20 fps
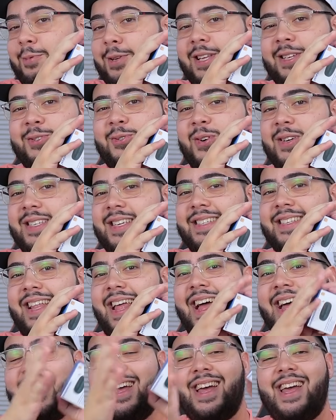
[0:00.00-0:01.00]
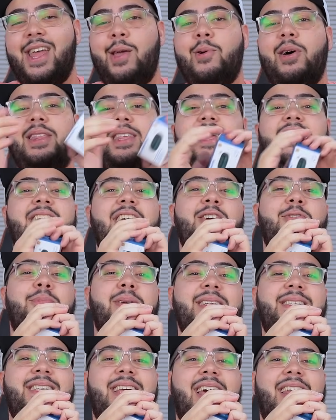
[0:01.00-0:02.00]
e muitas coisas lá. Eu até tenho
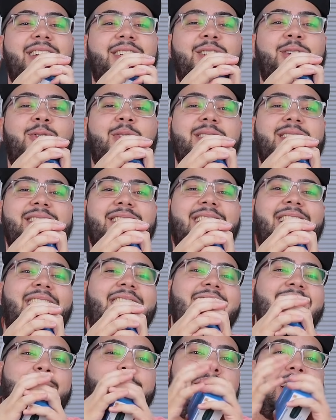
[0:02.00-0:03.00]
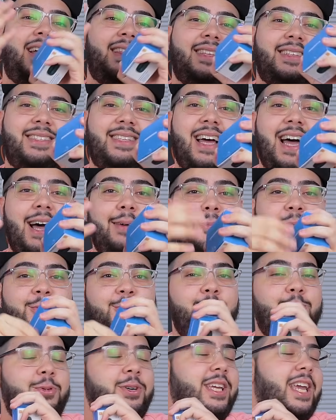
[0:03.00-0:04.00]
uma série de coisas legais e baratas da
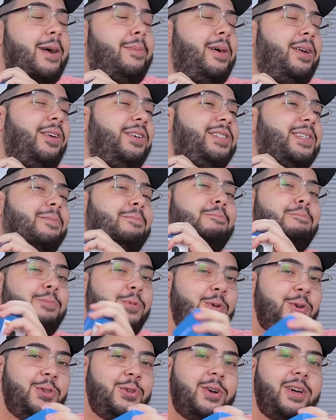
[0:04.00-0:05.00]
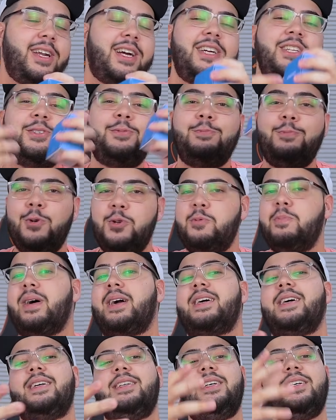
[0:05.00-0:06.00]
Amazon, porque é uma loja muito grande, muito
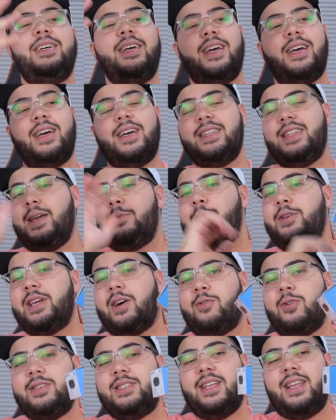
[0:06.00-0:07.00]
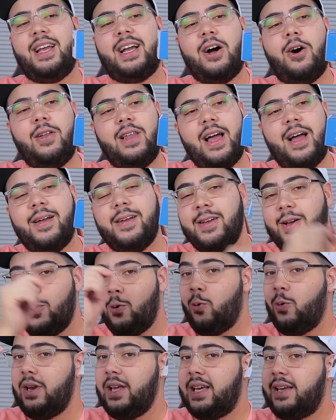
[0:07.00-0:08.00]
bacana. Tem muita coisa legal lá.
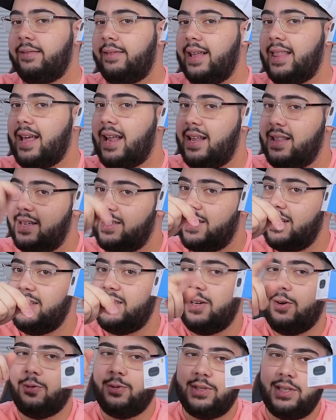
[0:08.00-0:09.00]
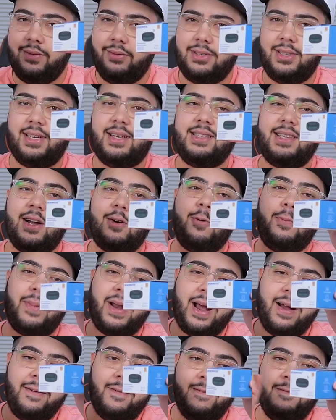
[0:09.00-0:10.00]
O link vai estar na descrição. Se você quiser
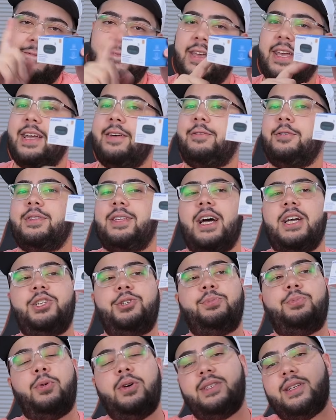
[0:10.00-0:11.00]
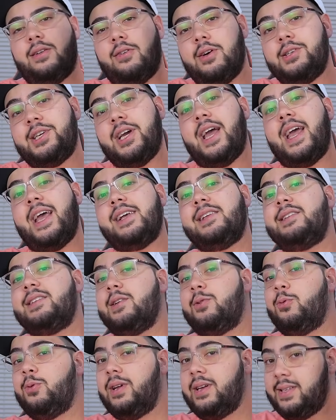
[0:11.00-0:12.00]
comprar, fique à vontade, pois a loja é
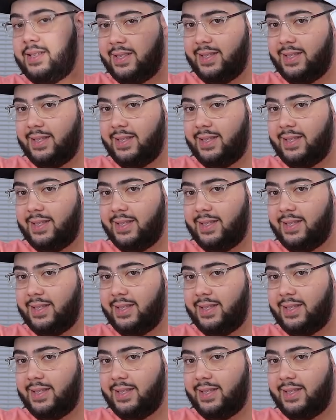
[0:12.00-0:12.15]
segura